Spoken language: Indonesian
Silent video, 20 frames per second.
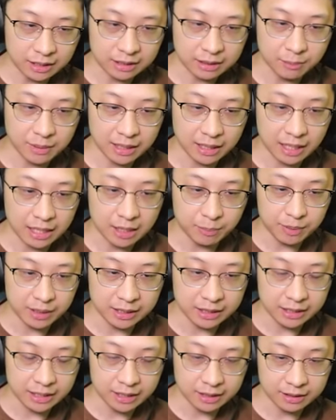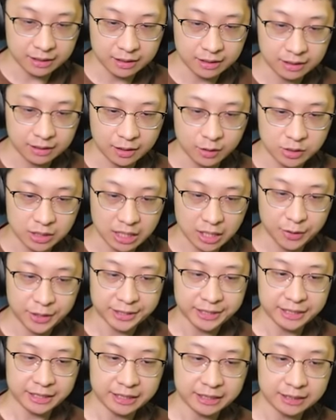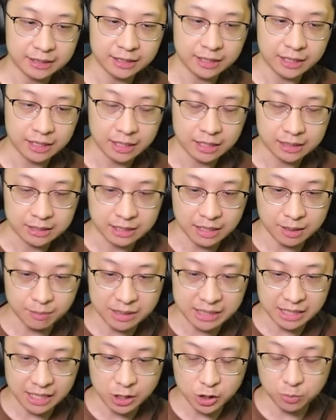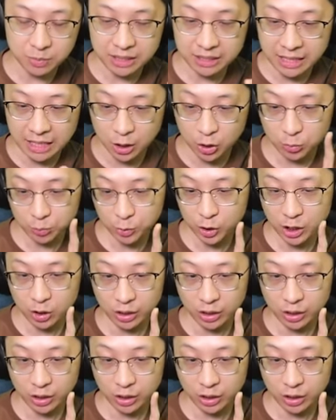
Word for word: ntar kita bakal hadapi lagi ya. nggak usah khawatir. Sekarang masalahnya cuma di keadaan